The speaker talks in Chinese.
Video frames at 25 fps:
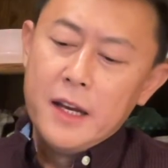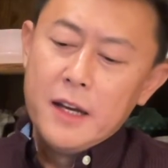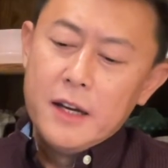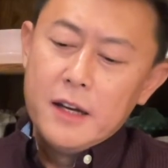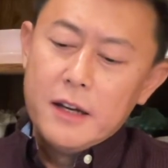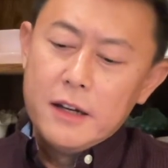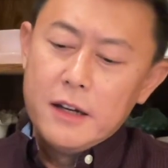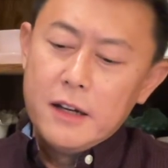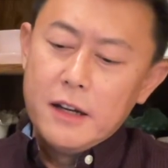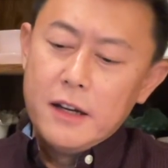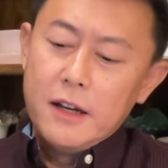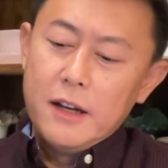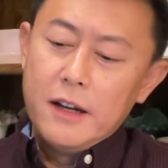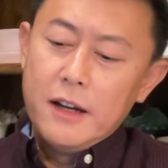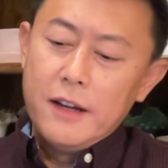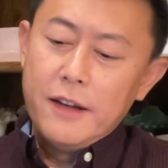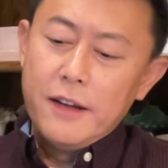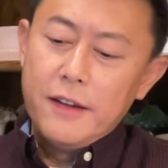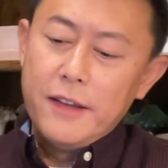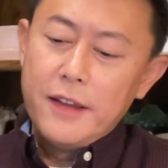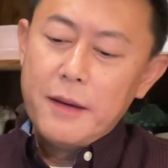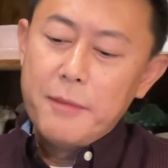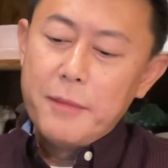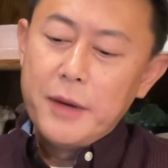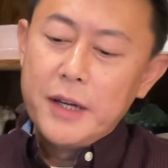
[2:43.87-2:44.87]

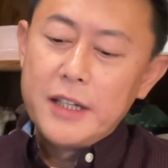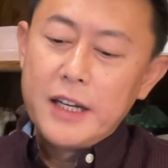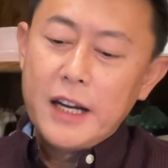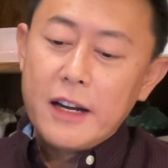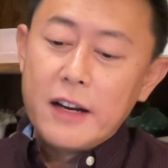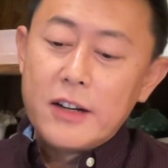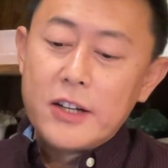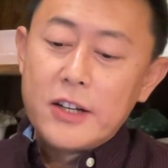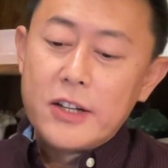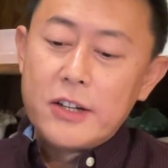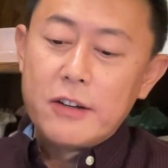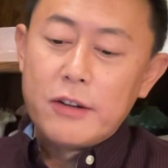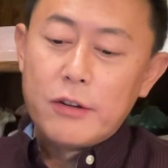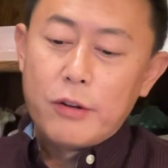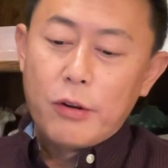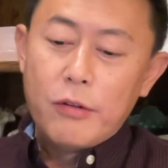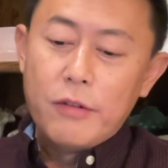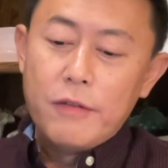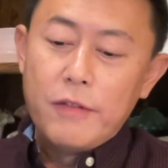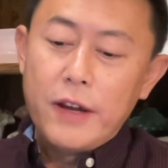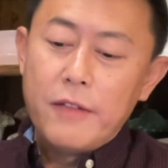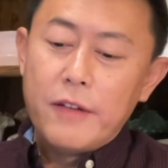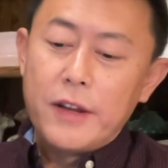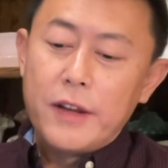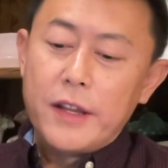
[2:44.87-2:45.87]
呃，那么这个是
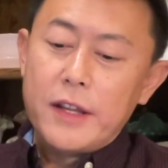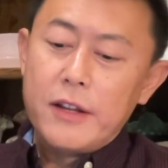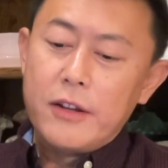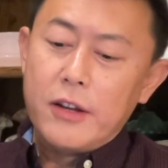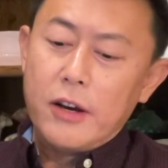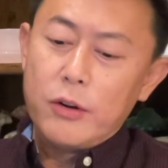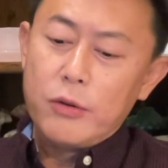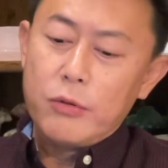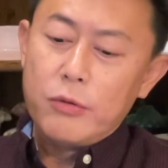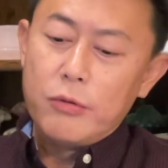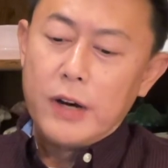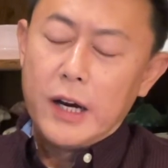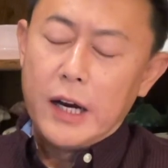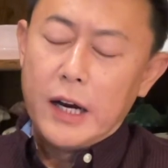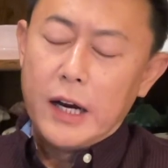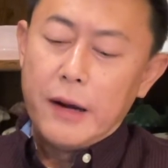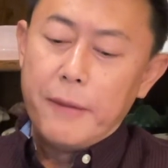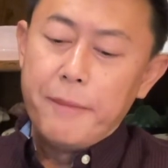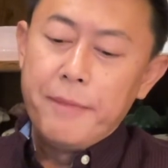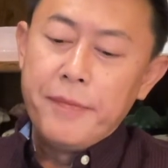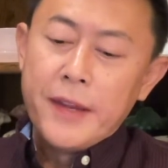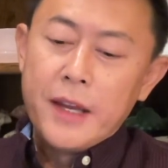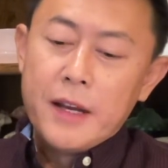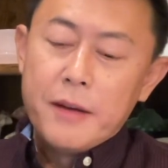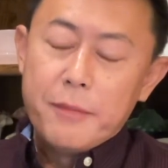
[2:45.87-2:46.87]
从维稳的角度啊，
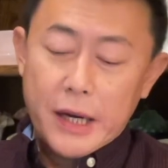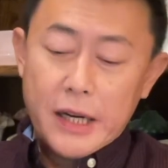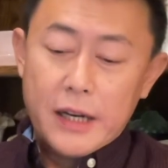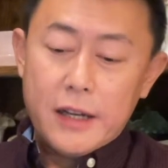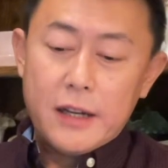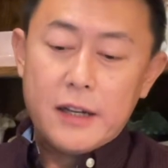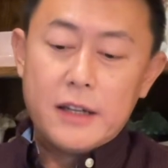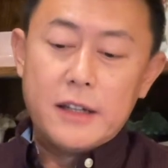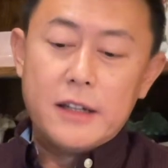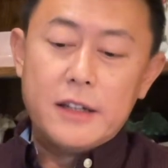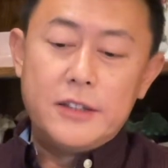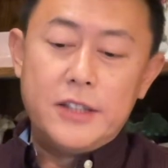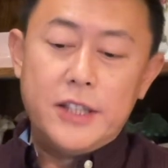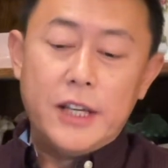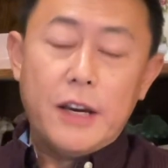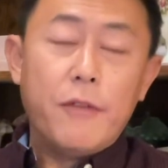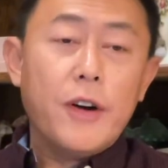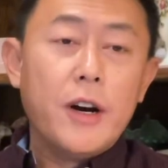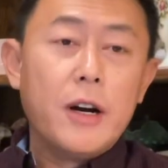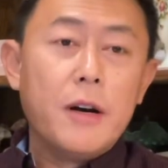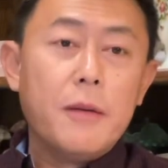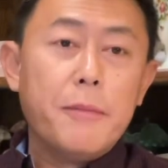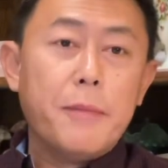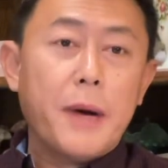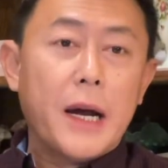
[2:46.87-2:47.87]
把这个解
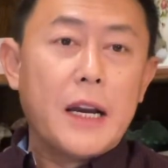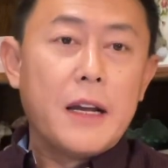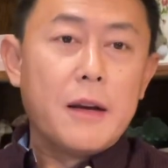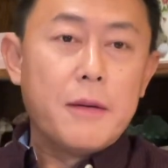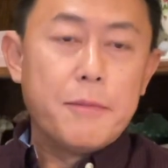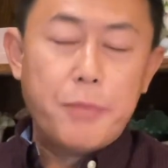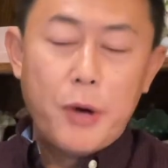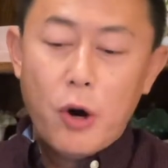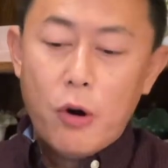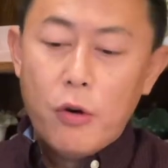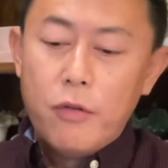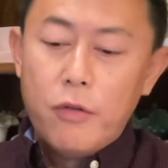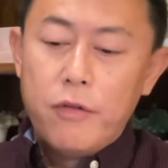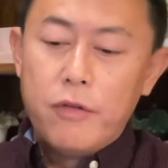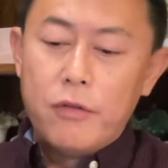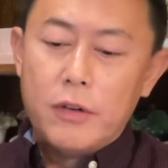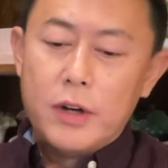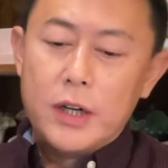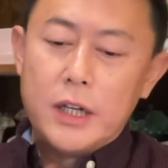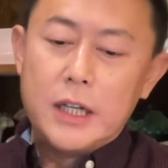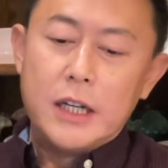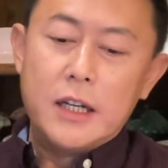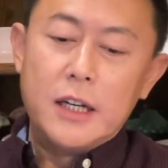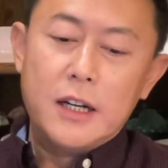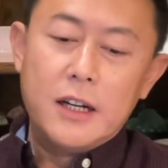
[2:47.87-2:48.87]
封、把这个包袱
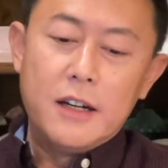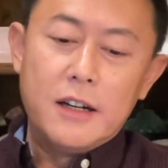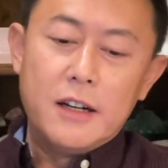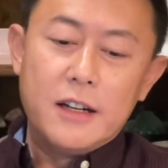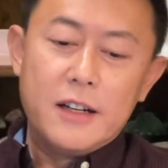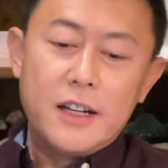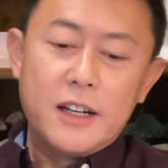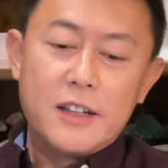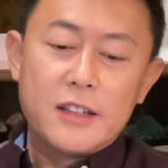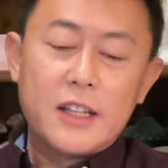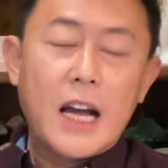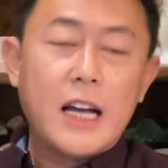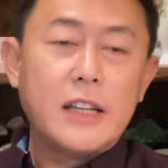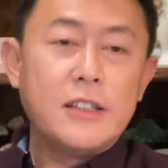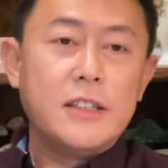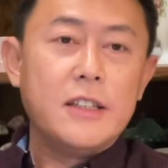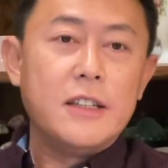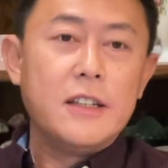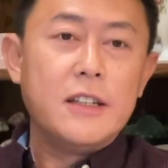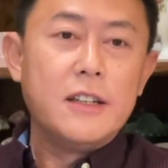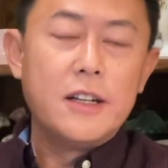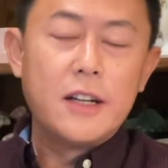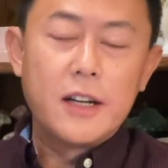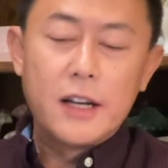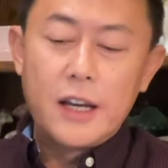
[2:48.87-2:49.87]
和这个大
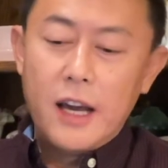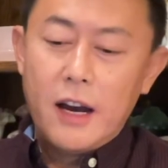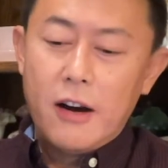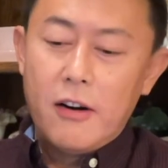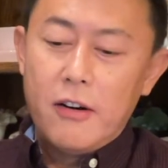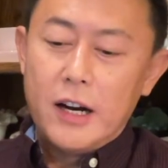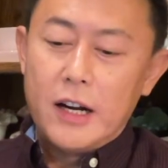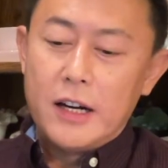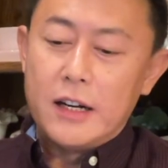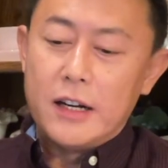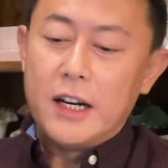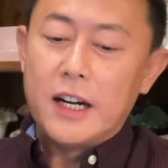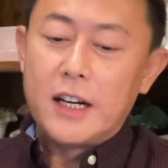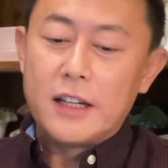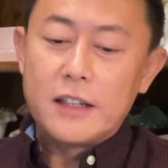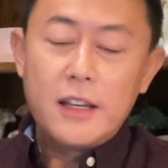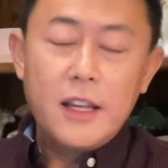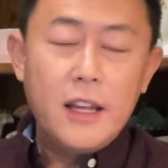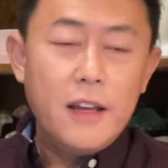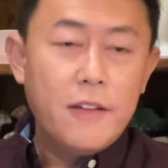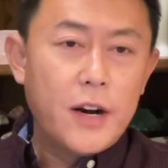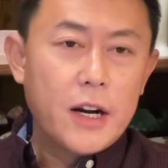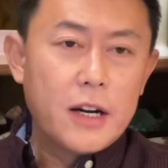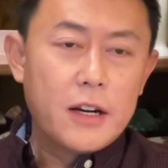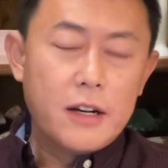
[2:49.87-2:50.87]
旗扔掉啊，让
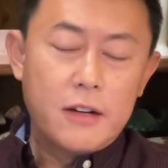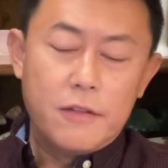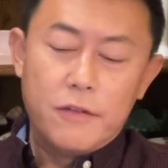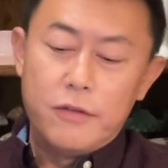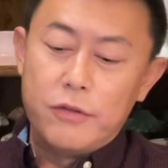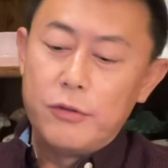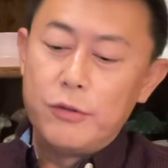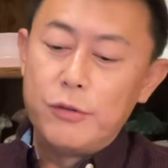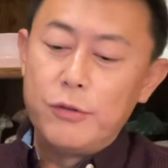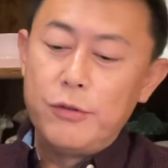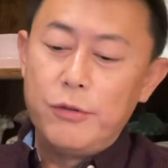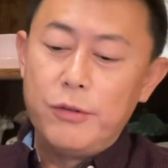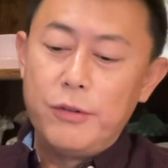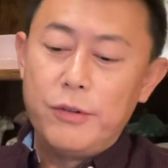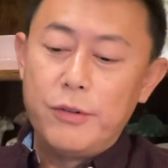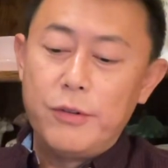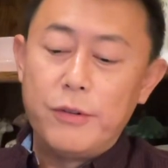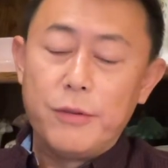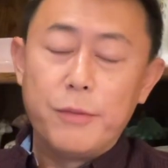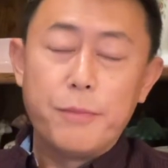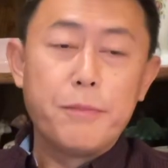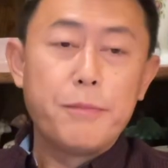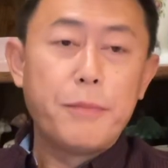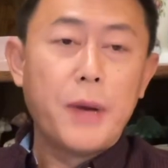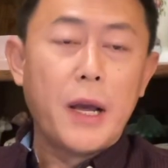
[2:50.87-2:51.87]
地方政府
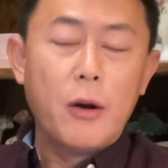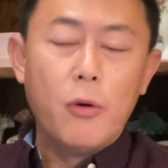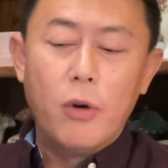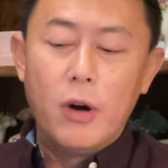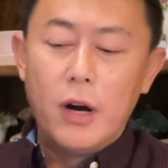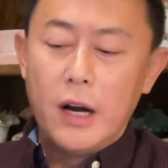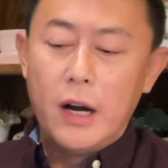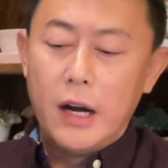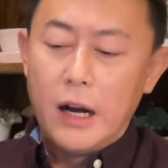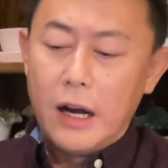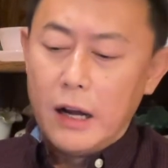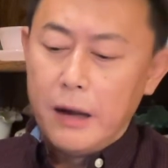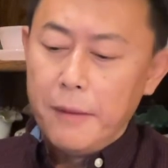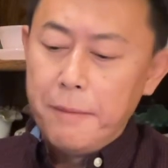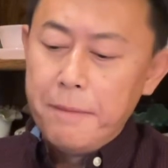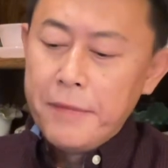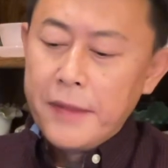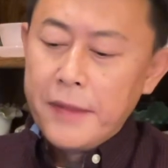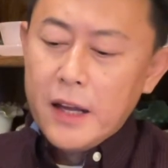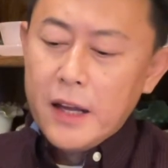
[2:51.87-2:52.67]
去背锅啊。